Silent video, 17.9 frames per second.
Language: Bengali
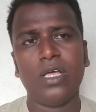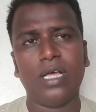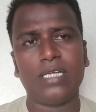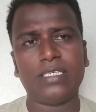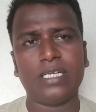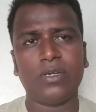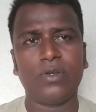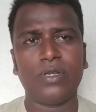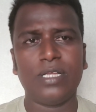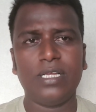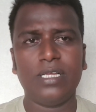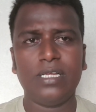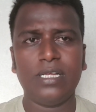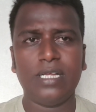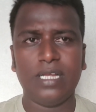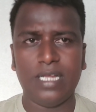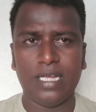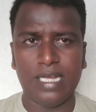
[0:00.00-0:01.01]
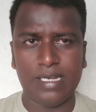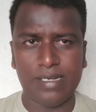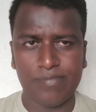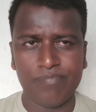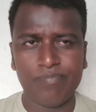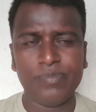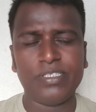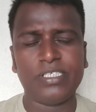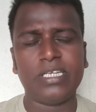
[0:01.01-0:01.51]
আশা করি
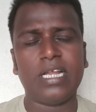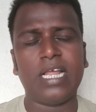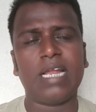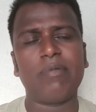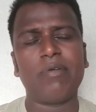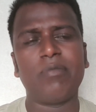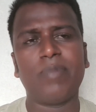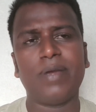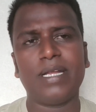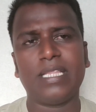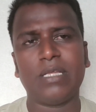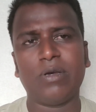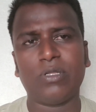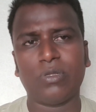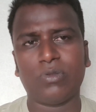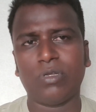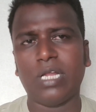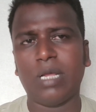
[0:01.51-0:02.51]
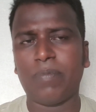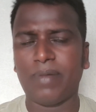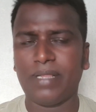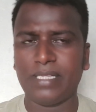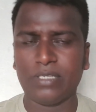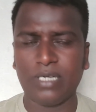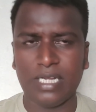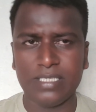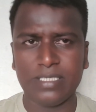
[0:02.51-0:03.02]
মিস্টার আলামিন ভাইয়ের দেওয়া ততটা
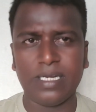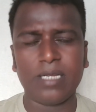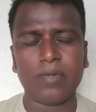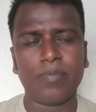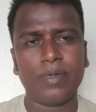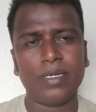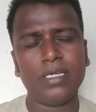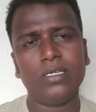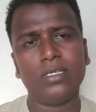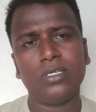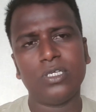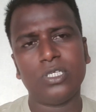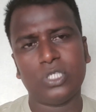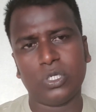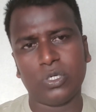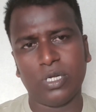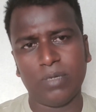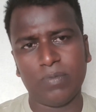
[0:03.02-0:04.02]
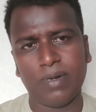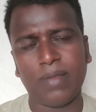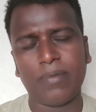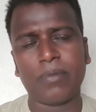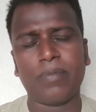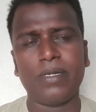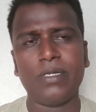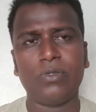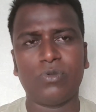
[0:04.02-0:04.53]
আপনাদের কাজে লাগবে সকলে ভালো
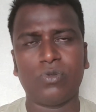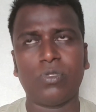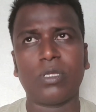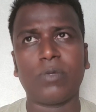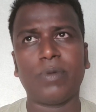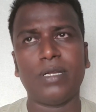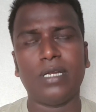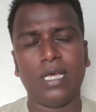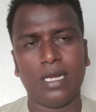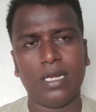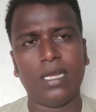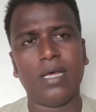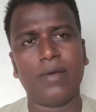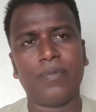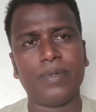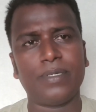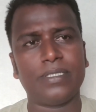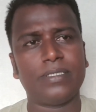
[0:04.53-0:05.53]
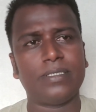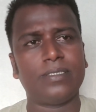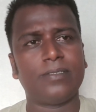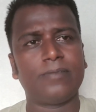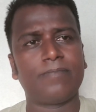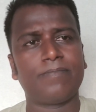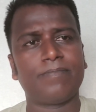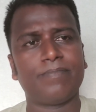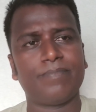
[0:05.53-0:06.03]
থাকবেন সুস্থ থাকবেন আল্লাহ হাফেজ